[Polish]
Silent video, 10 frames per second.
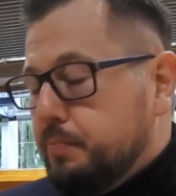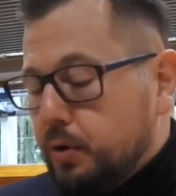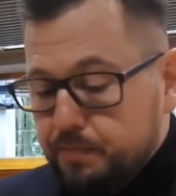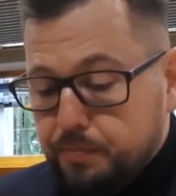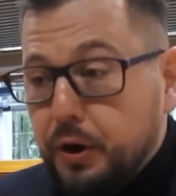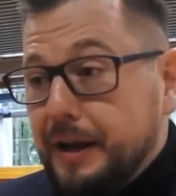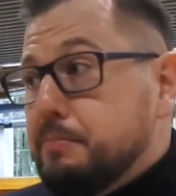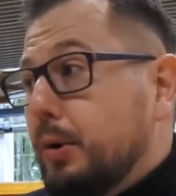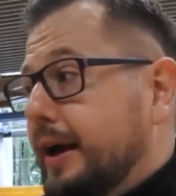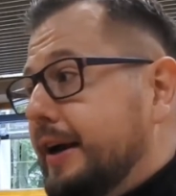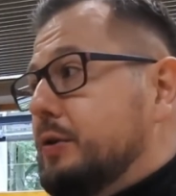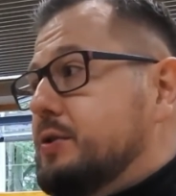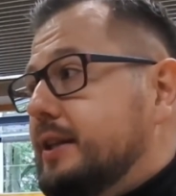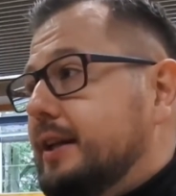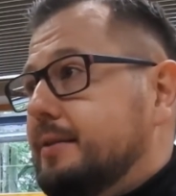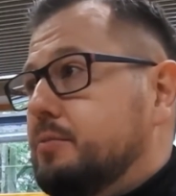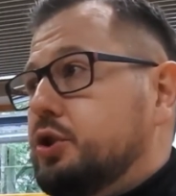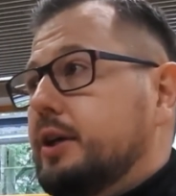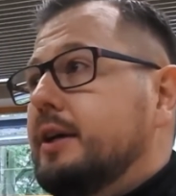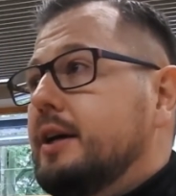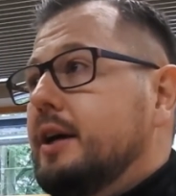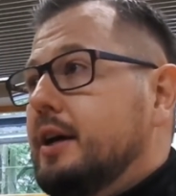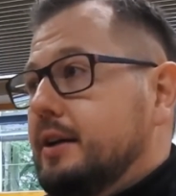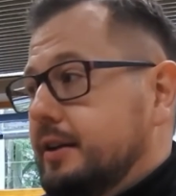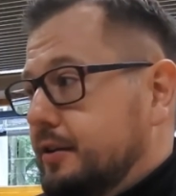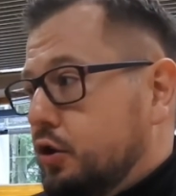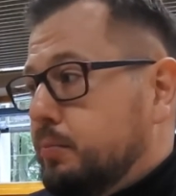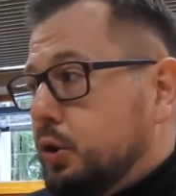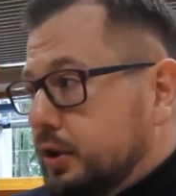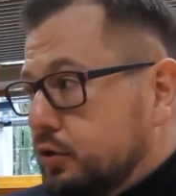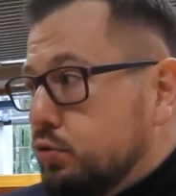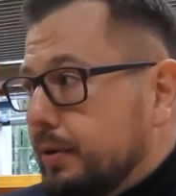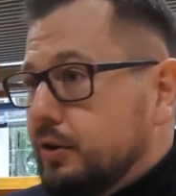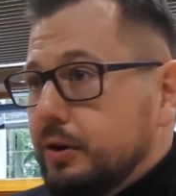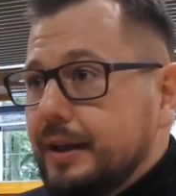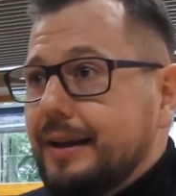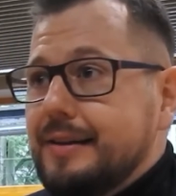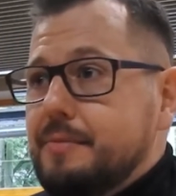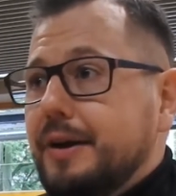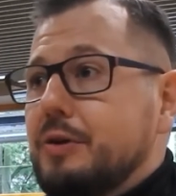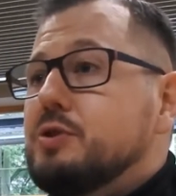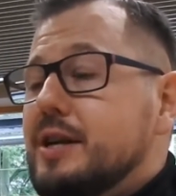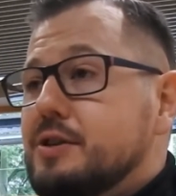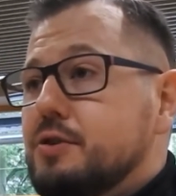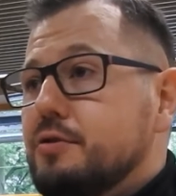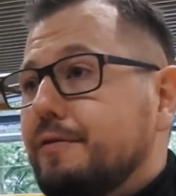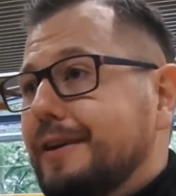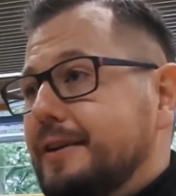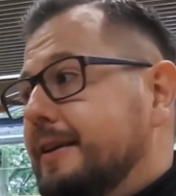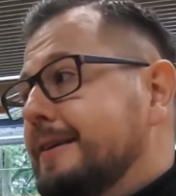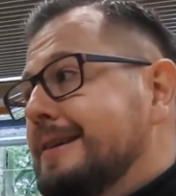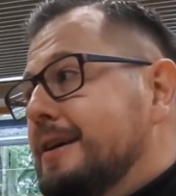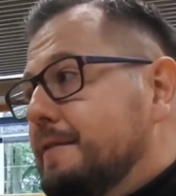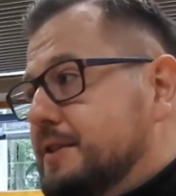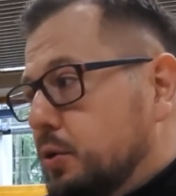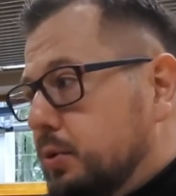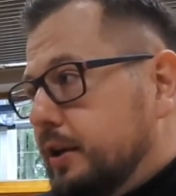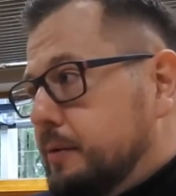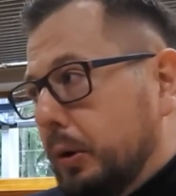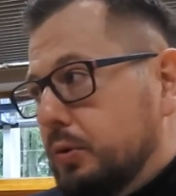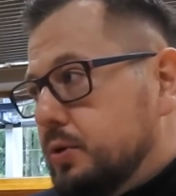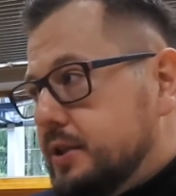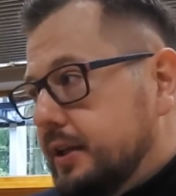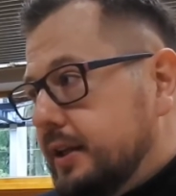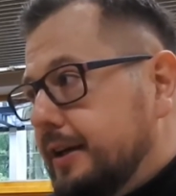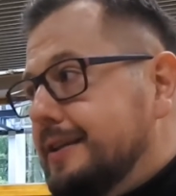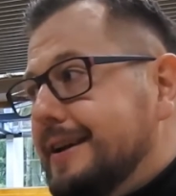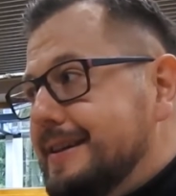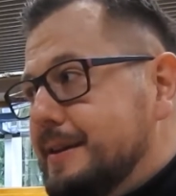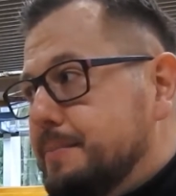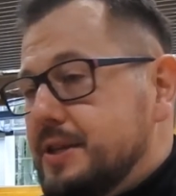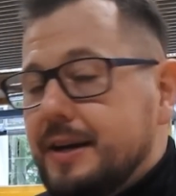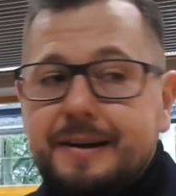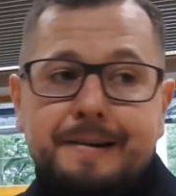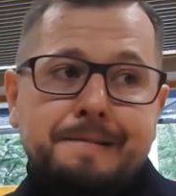Projekt polegający na tym, że y, roboty humanoidalne mają zastosowanie w zakładach produkcyjnych i na recepcjach.